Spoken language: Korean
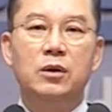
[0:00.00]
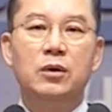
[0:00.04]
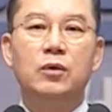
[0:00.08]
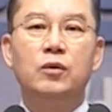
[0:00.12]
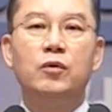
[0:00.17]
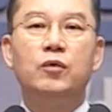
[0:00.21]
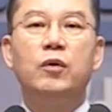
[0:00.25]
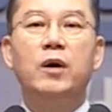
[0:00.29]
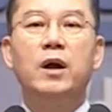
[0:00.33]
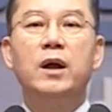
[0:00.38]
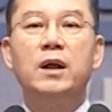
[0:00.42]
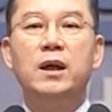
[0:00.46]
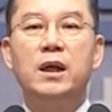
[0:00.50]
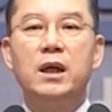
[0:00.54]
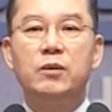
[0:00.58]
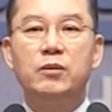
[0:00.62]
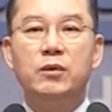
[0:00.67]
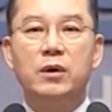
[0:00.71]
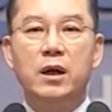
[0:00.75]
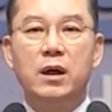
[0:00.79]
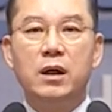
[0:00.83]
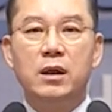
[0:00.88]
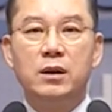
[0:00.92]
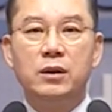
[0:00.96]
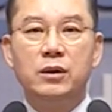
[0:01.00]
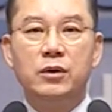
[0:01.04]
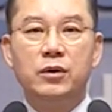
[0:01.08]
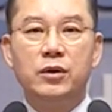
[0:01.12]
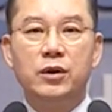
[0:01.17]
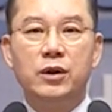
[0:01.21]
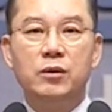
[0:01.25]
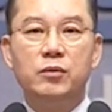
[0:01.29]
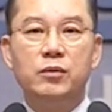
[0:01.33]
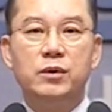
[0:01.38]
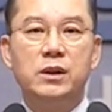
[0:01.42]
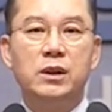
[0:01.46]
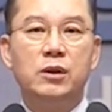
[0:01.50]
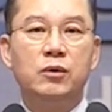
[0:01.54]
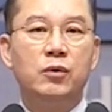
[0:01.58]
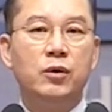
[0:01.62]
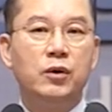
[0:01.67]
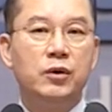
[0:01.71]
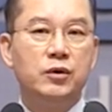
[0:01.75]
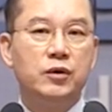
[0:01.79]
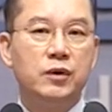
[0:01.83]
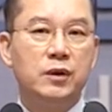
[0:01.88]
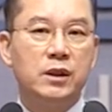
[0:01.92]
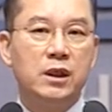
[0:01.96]
과일나무 한 그루를 무슨
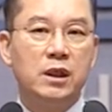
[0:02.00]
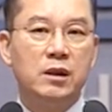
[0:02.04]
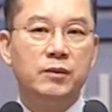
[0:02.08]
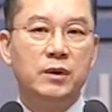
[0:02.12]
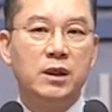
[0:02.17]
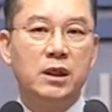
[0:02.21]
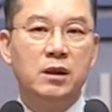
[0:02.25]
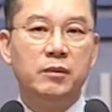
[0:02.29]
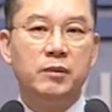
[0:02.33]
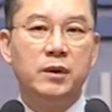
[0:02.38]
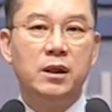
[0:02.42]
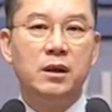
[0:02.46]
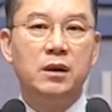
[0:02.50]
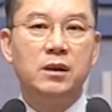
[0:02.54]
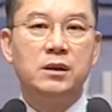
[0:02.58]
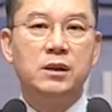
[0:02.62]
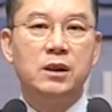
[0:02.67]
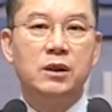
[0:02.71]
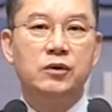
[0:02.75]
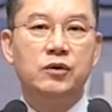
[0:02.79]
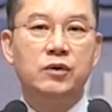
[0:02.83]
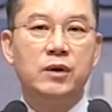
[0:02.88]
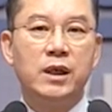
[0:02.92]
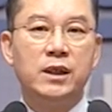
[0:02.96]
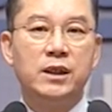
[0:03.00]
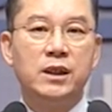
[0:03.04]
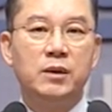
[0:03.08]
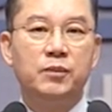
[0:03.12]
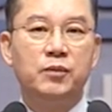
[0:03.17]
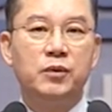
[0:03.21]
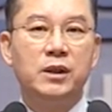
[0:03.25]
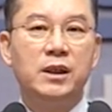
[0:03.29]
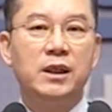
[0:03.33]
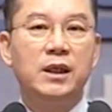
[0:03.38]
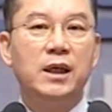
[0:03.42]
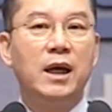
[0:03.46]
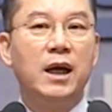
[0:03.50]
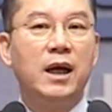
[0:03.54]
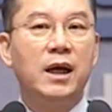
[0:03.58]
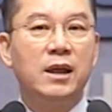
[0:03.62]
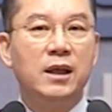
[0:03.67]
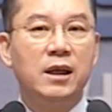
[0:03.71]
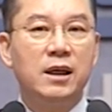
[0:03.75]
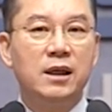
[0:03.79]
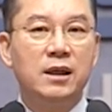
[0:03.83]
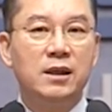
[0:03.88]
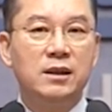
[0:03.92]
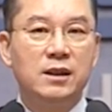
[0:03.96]
원수처럼 여기며 저주하실 분이
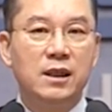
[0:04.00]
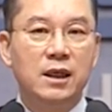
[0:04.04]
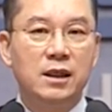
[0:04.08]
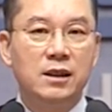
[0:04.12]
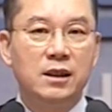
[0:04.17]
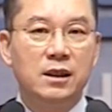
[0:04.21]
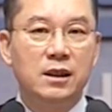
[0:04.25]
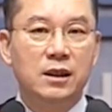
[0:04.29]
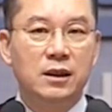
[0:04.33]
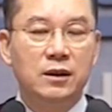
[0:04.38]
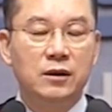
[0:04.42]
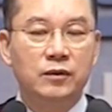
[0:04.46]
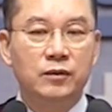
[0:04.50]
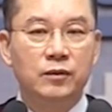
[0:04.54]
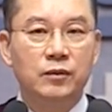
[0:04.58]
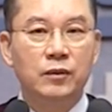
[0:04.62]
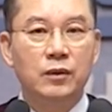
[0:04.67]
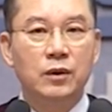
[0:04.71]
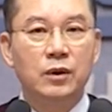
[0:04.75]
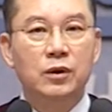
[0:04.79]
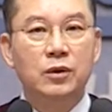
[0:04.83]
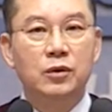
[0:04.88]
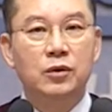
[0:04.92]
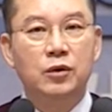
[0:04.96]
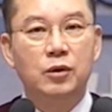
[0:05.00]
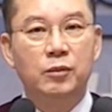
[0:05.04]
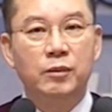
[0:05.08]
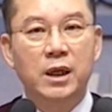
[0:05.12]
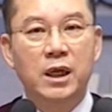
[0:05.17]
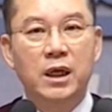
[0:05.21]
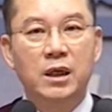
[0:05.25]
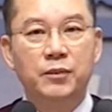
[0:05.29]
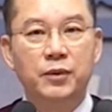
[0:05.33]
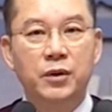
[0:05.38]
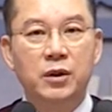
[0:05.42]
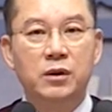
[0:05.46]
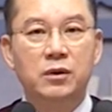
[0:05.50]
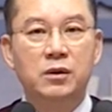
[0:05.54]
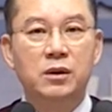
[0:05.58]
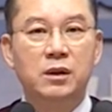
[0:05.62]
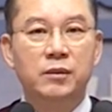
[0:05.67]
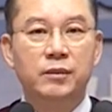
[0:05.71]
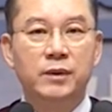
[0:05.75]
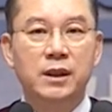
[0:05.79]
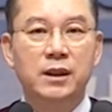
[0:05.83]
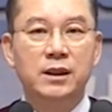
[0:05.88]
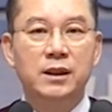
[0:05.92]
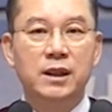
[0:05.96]
아니라는 사실은 두말할 필요도
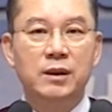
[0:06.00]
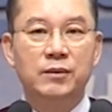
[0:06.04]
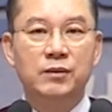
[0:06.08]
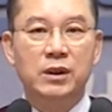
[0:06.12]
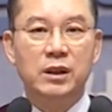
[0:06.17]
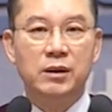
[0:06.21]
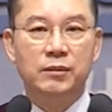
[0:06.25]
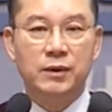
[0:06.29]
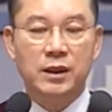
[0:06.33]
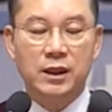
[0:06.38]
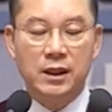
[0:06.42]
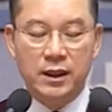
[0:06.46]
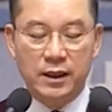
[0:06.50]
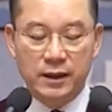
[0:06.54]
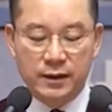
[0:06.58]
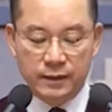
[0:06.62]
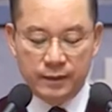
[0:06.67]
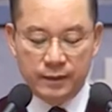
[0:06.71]
없기 때문입니다.